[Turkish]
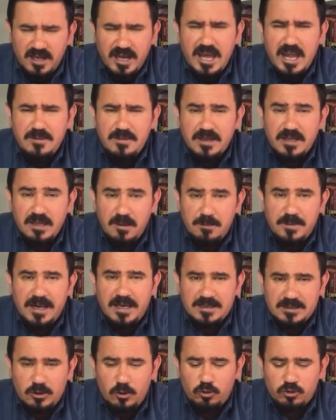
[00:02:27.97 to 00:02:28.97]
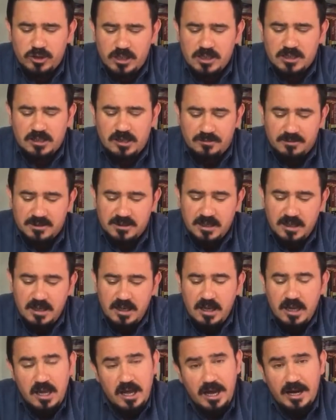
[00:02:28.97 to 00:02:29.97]
Elbette bireysel önceliklerimiz
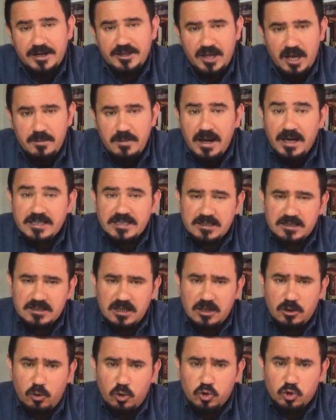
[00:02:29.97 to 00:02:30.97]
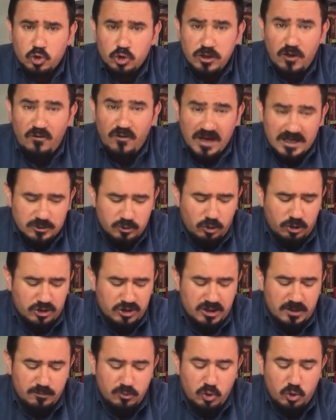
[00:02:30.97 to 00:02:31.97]
her daim her koşulda fazla
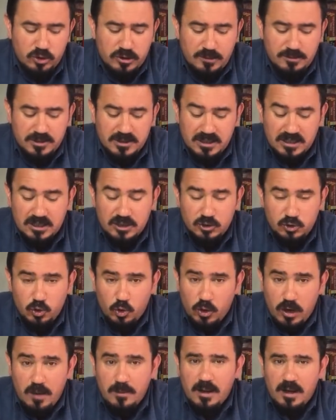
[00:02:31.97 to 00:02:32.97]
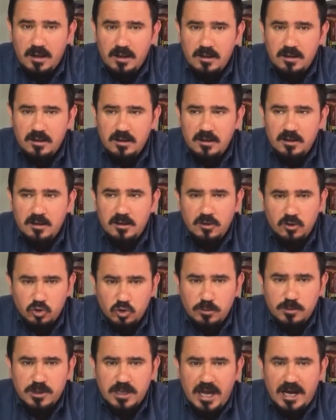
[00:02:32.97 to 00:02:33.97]
olacak. Bu noktada bir sıkıntı yok ama
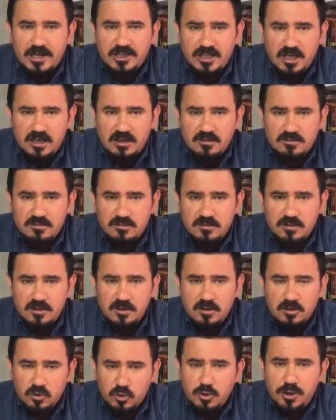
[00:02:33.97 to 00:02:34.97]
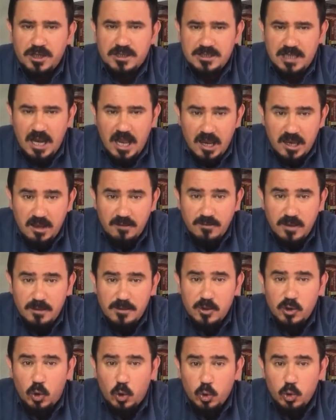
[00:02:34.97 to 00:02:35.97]
şu bir gerçek. Küresel anlamda
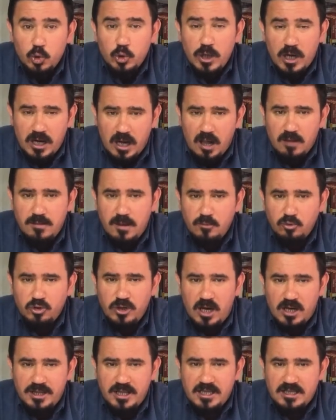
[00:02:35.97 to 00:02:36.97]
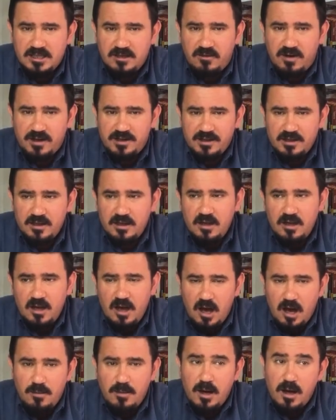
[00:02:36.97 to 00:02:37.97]
bir oyunda kalma mücadelesi var.
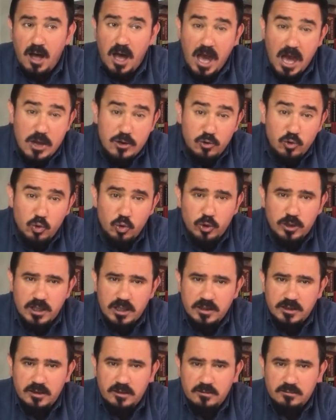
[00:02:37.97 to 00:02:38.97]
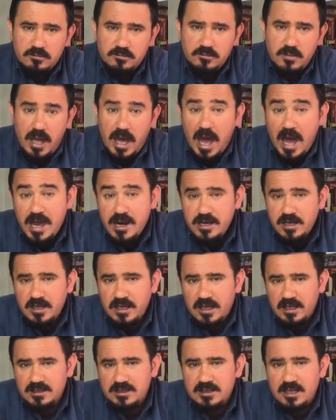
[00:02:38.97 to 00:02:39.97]
Ama her ülkede,
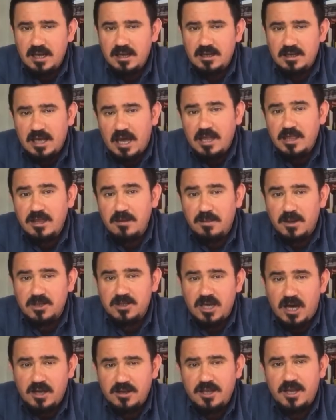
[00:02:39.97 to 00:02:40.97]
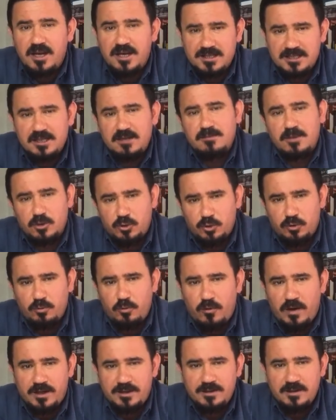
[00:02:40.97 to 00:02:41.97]
herkeste kendi bacağından asılma
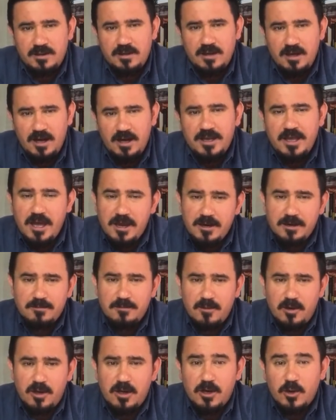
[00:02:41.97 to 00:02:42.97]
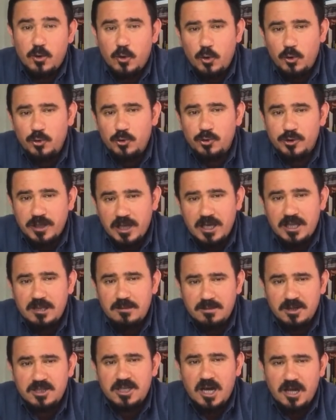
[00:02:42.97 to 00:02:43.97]
durumu var. Hani her e, koyun
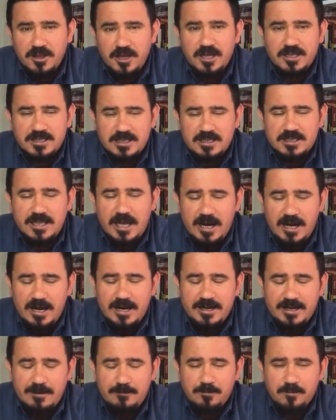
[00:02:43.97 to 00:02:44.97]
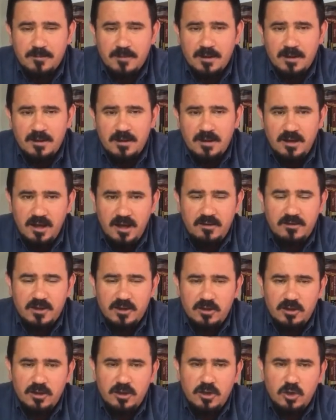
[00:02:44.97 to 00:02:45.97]
kendi bacağından asılı derler ya.
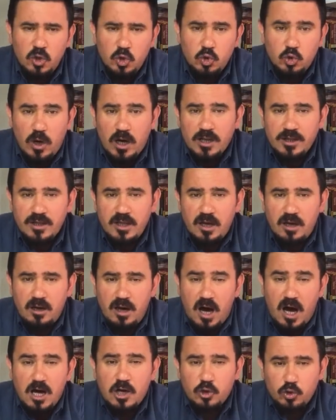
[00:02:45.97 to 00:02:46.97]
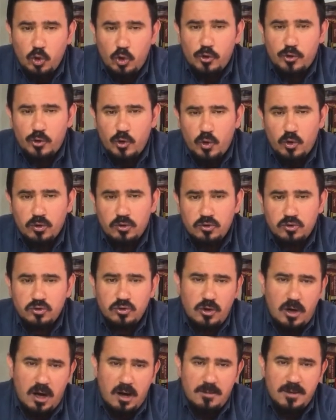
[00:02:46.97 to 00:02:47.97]
Evet şu anda aktör
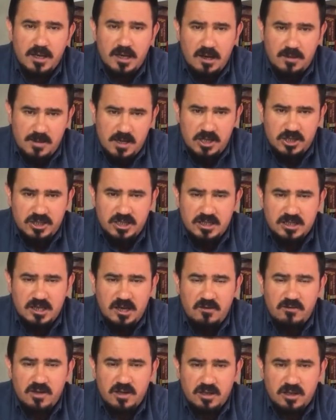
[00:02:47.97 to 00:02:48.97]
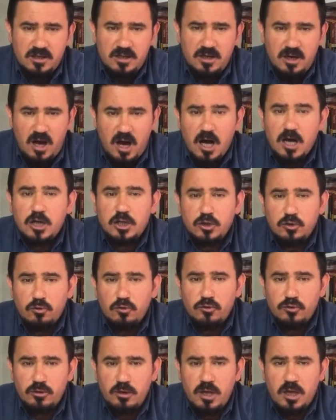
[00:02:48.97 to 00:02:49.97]
oyuncu Amerika Birleşik Devletleri,
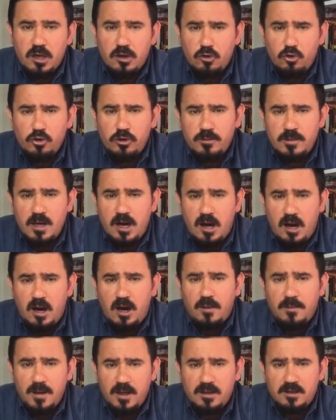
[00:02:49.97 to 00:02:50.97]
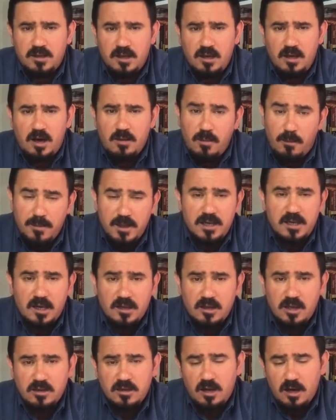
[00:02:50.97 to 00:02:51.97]
aktör ekonomi ABD ama bir
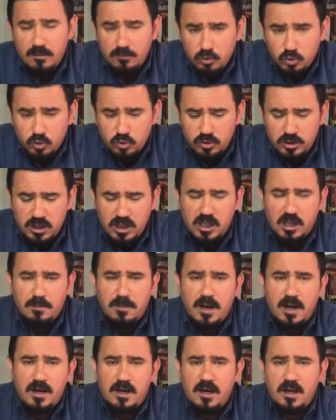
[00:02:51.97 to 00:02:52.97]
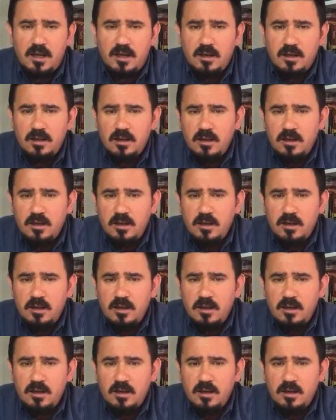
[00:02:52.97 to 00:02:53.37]
yandan da bugün itibariyle